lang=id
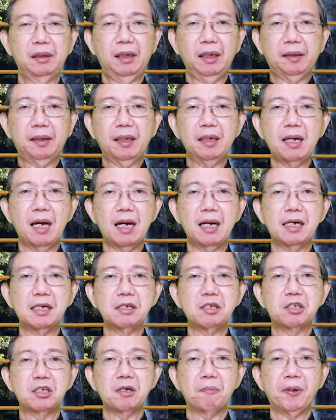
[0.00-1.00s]

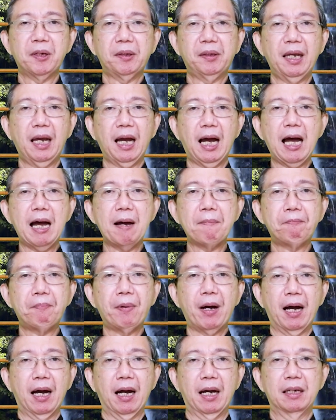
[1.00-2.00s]
Ketenangan seperti
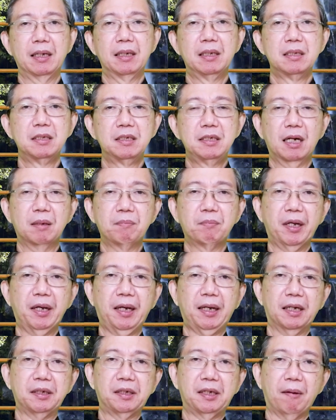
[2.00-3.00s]
apa yang
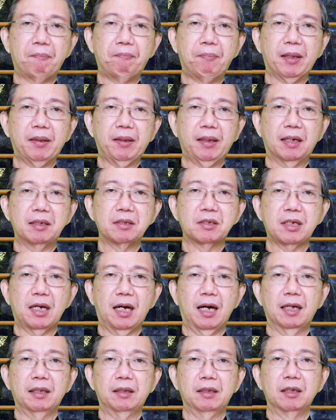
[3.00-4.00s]
mereka dapatkan
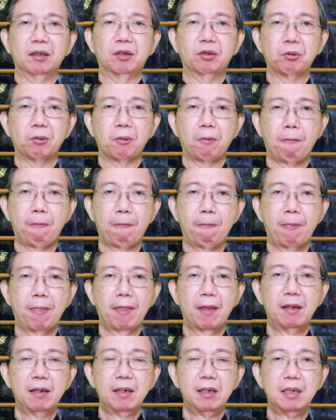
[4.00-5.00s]
saat itu?
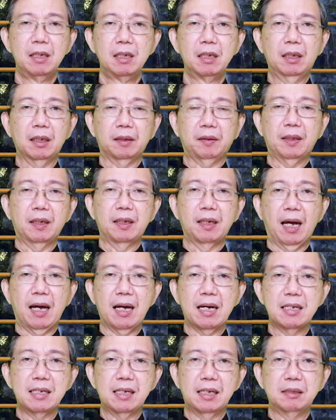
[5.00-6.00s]

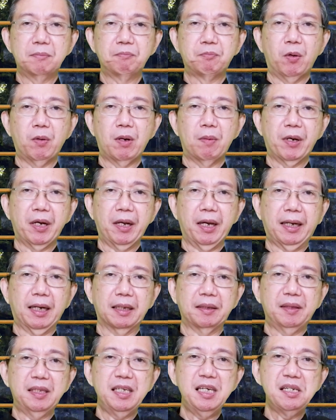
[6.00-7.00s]
Ketenangan bahwa
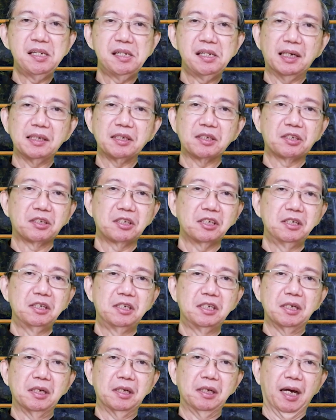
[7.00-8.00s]
mereka tidak
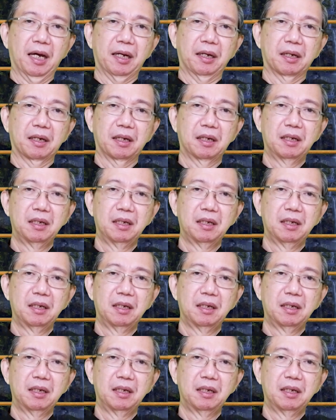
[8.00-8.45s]
sendirian.